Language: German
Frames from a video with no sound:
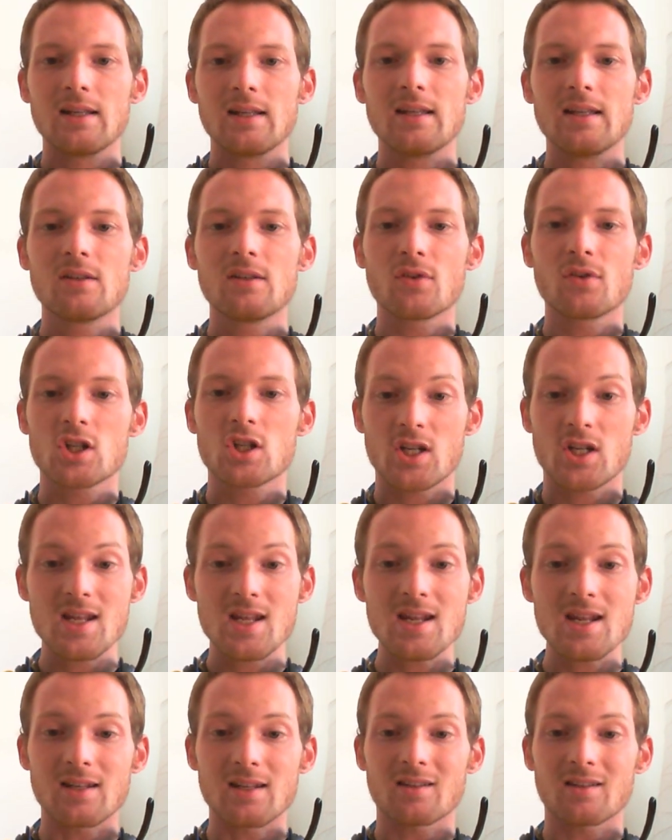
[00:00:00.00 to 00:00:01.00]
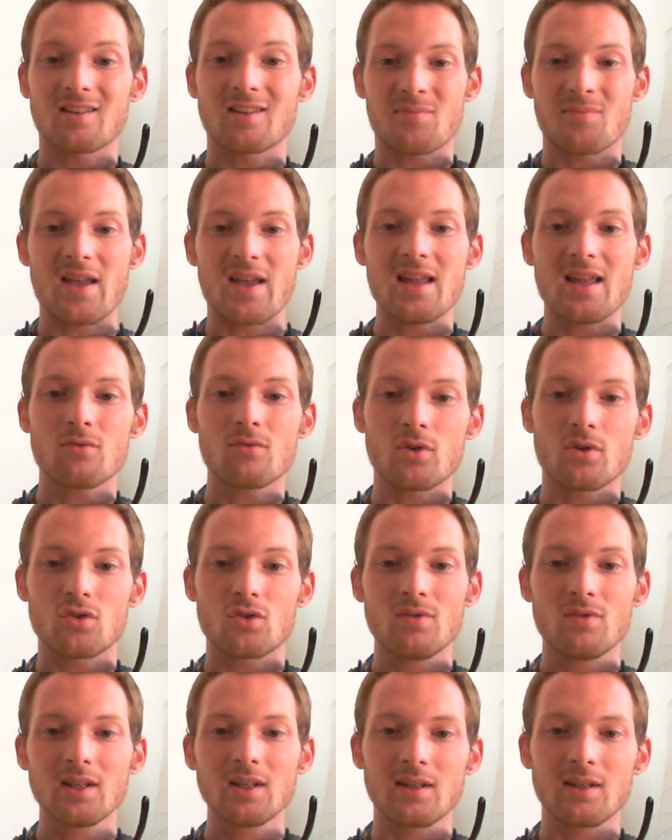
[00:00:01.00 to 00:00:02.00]
Ich verstehe, dass das bei Android
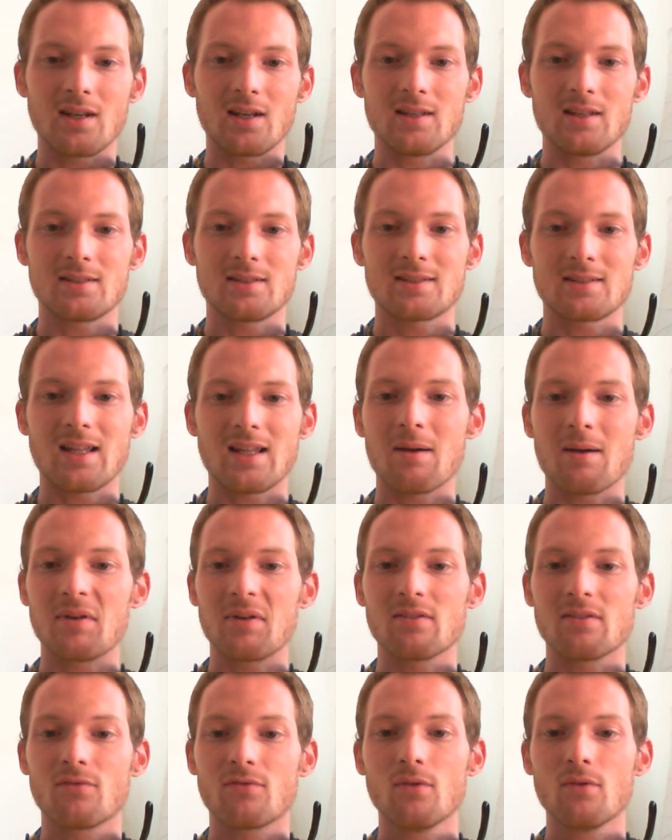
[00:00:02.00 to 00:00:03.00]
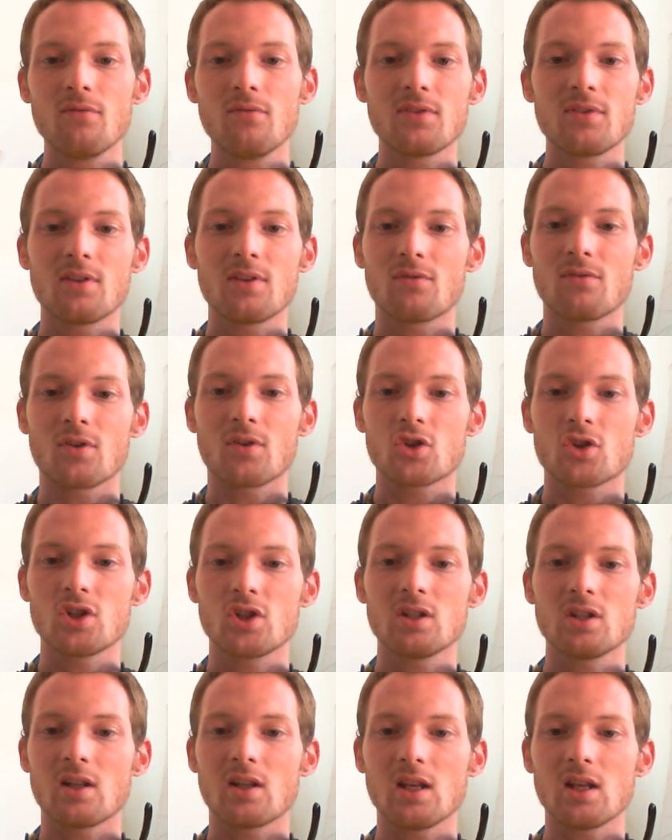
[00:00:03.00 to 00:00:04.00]
schwieriger ist, da man 50
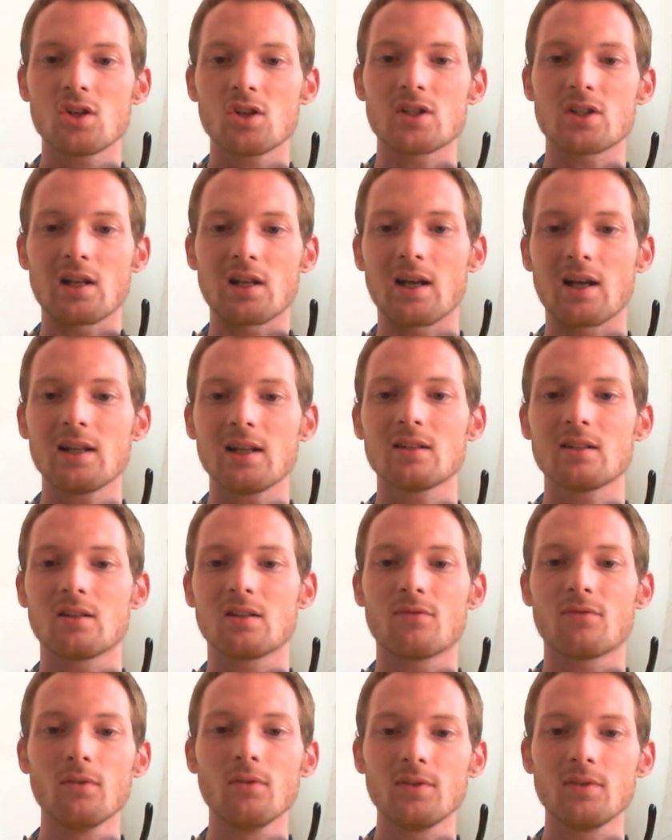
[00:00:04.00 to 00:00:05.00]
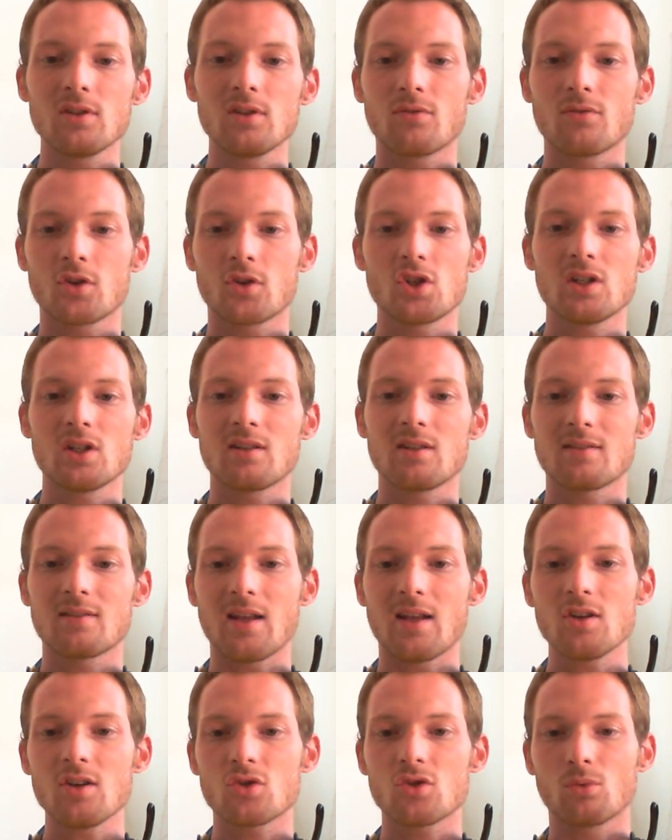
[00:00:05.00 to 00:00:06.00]
verschiedene Hersteller hat, die 50 verschiedene
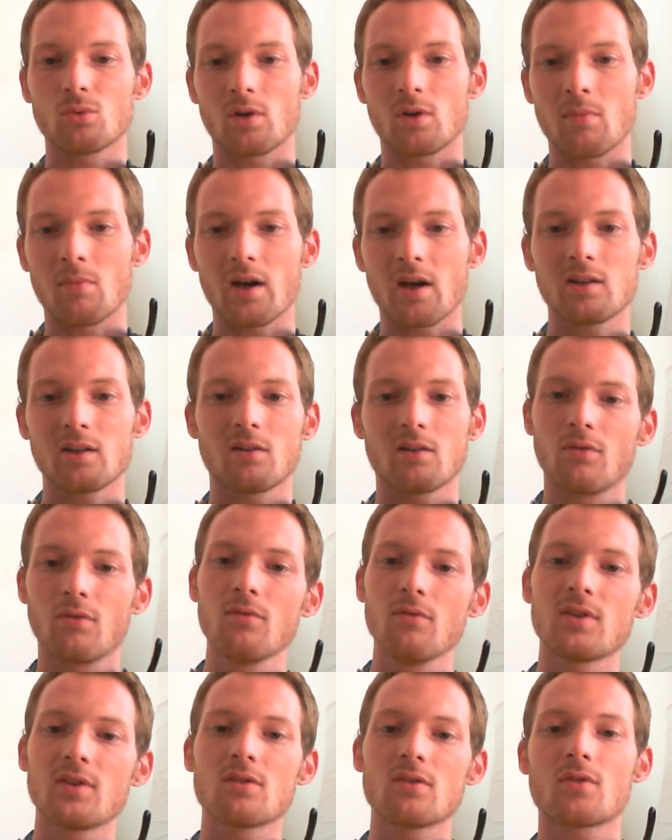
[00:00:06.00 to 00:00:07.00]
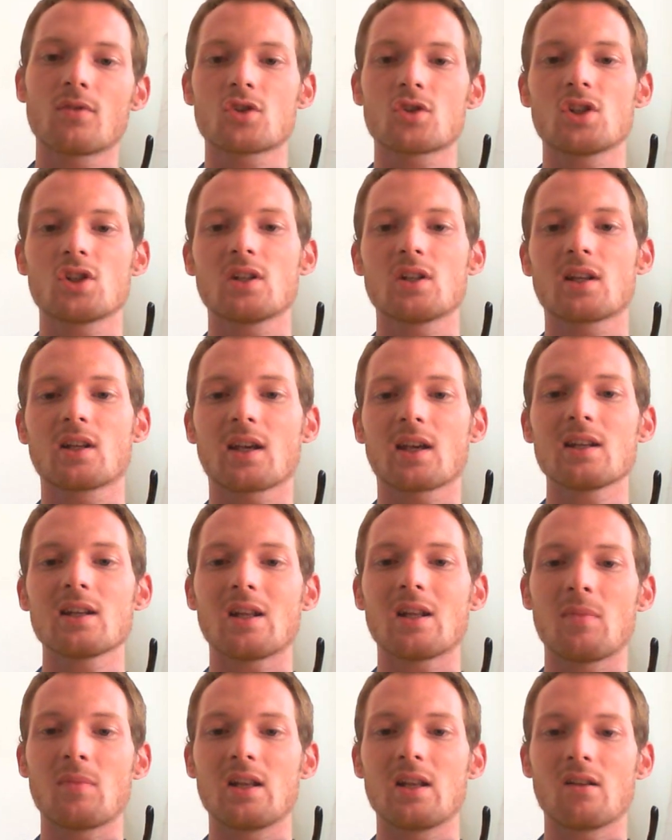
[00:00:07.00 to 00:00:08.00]
Designstudien machen, die 50 verschiedene
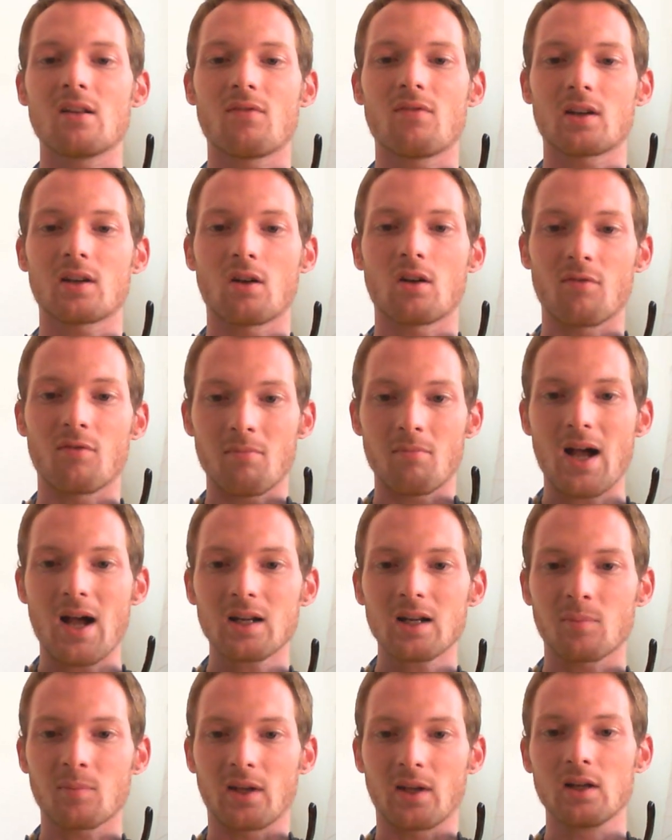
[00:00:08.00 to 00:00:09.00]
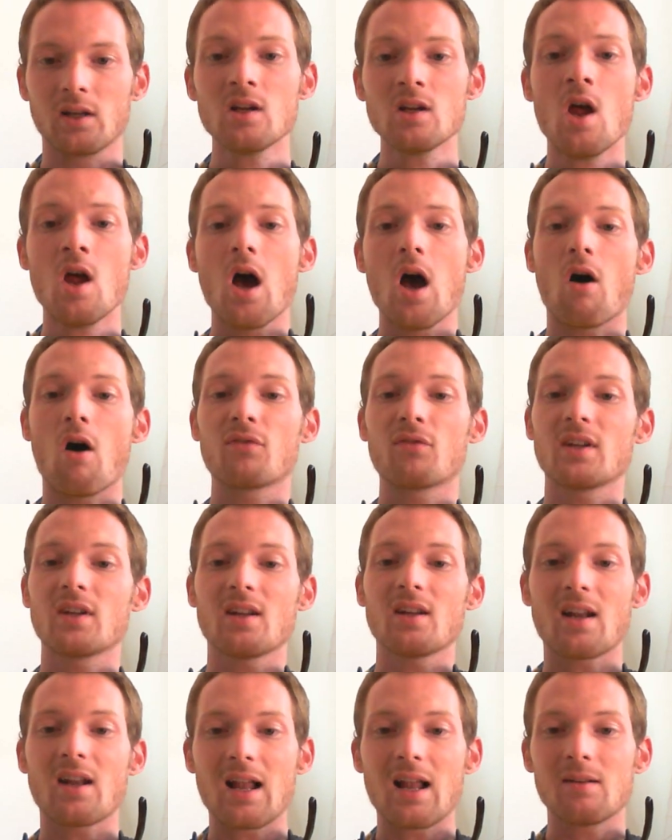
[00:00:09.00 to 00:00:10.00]
Geräte am Endeffekt auf den Markt bringen, auf
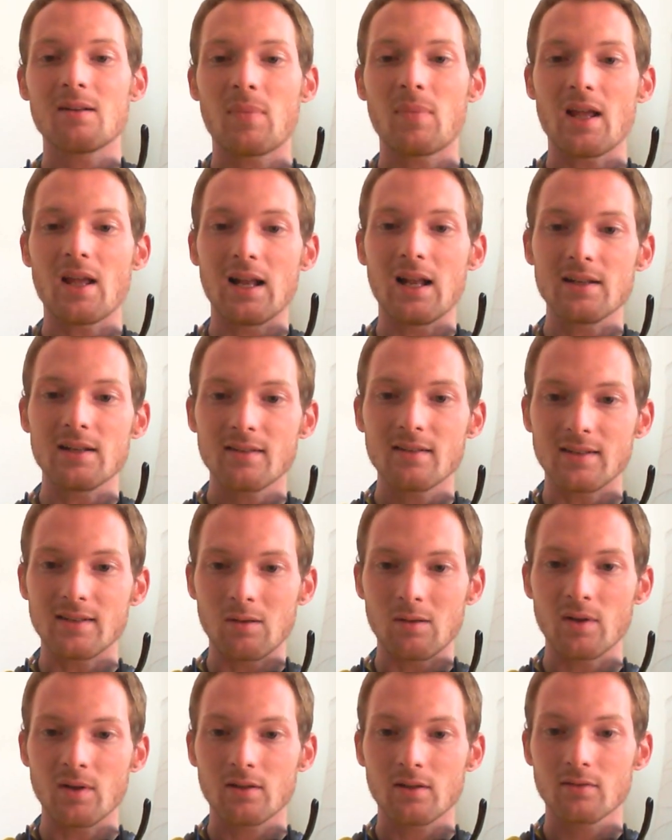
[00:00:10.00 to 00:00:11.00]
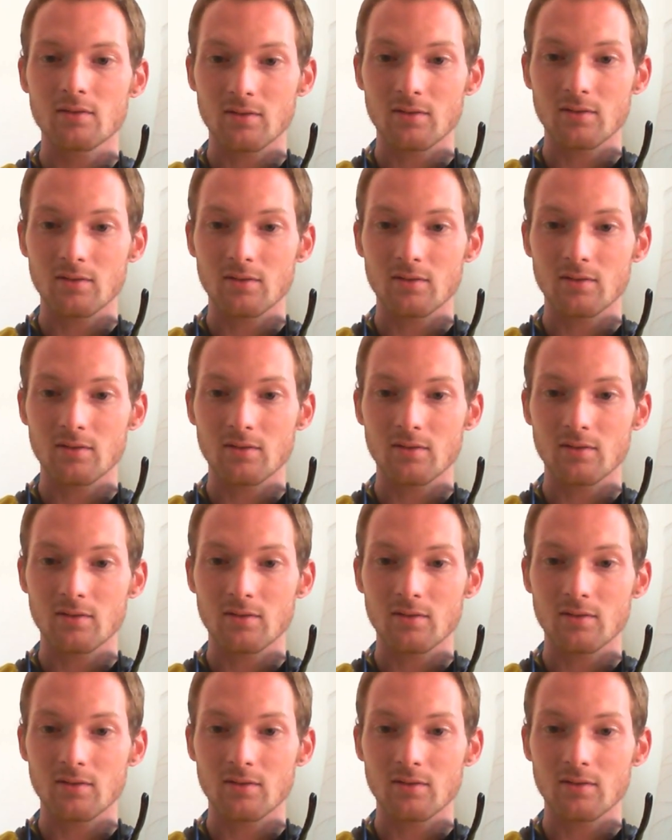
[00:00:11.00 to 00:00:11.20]
denen dann all, bei allen dasselbe